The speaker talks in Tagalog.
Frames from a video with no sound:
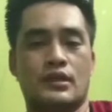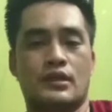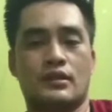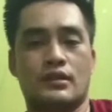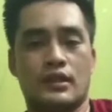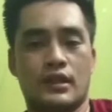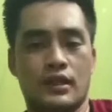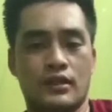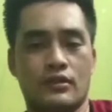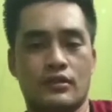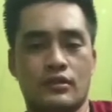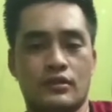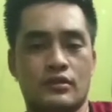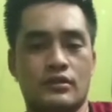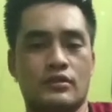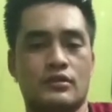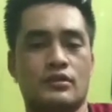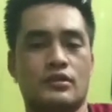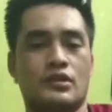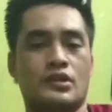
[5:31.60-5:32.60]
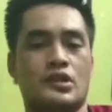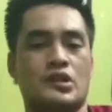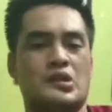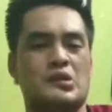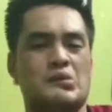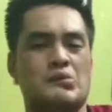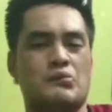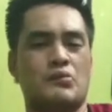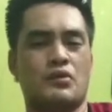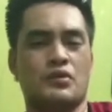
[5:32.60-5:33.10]
Dayon
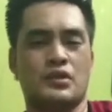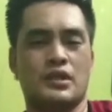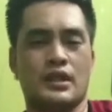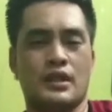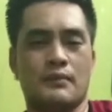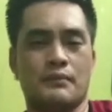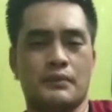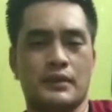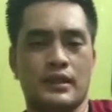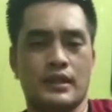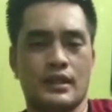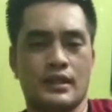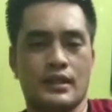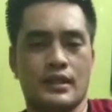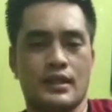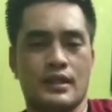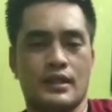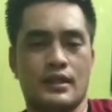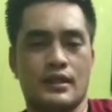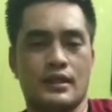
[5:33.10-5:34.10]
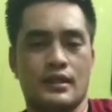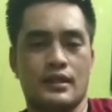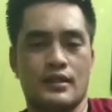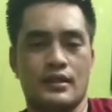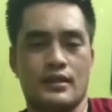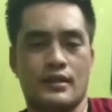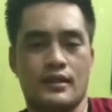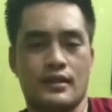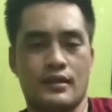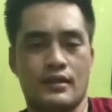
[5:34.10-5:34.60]
mo ni ang pinaka
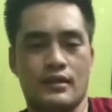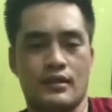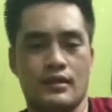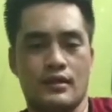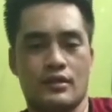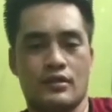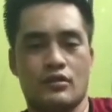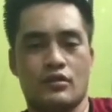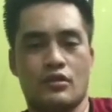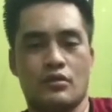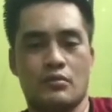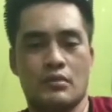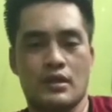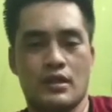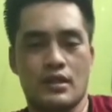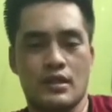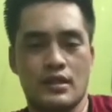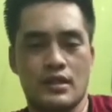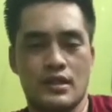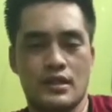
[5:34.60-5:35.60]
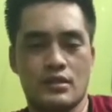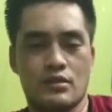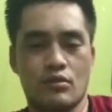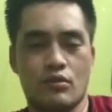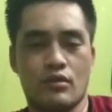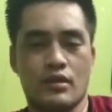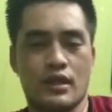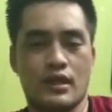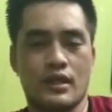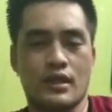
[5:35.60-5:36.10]
o baga
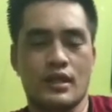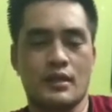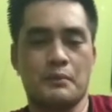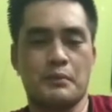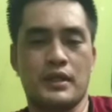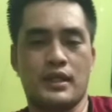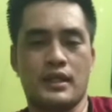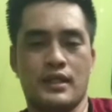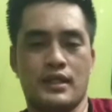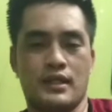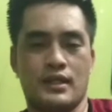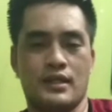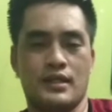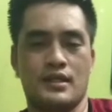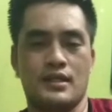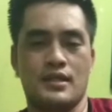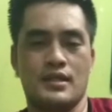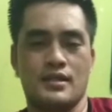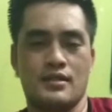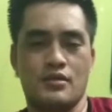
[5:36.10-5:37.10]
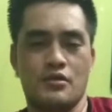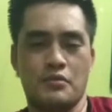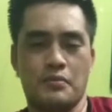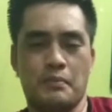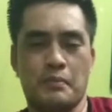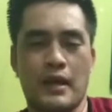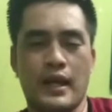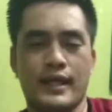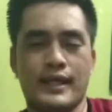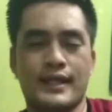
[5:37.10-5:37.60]
isog kay nga kape. No,
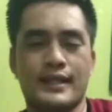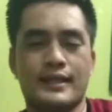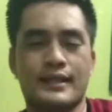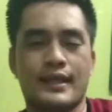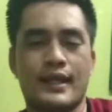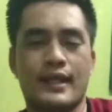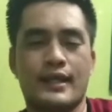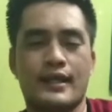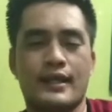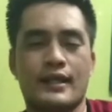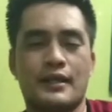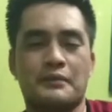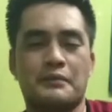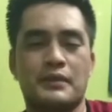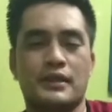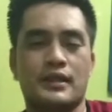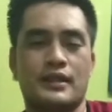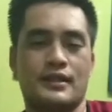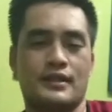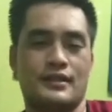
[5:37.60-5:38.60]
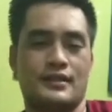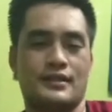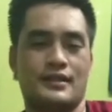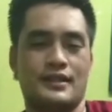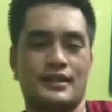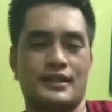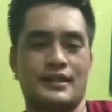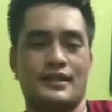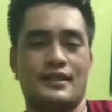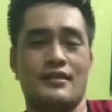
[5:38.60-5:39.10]
pait kay nga kape.
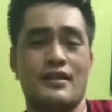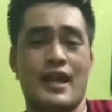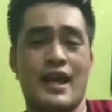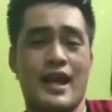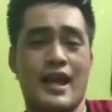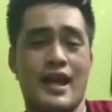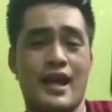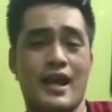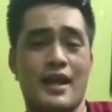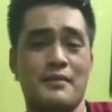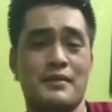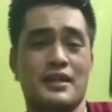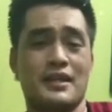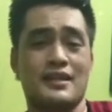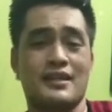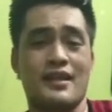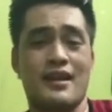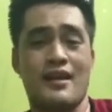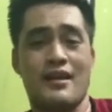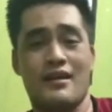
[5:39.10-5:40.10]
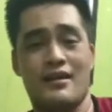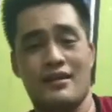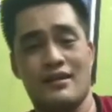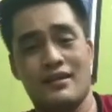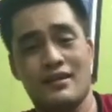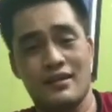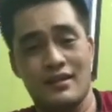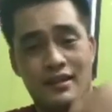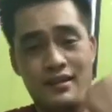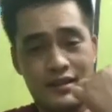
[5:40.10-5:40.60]
Aha makita
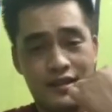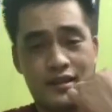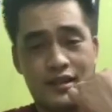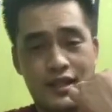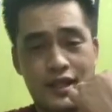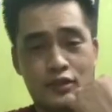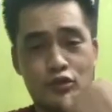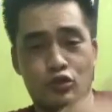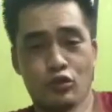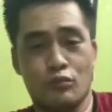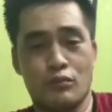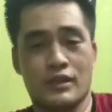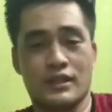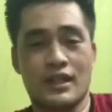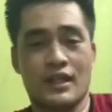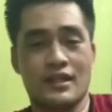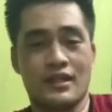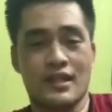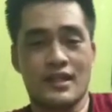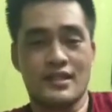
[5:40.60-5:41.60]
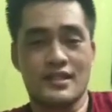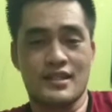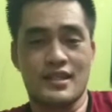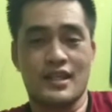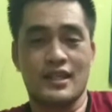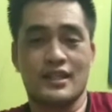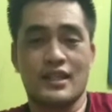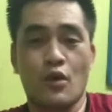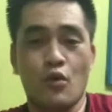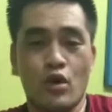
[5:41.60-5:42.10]
atong Batangas
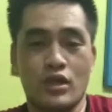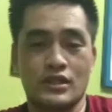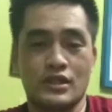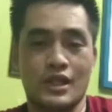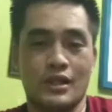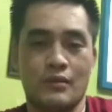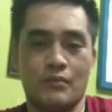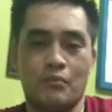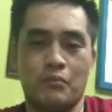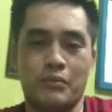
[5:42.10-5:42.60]
kay gitawag sila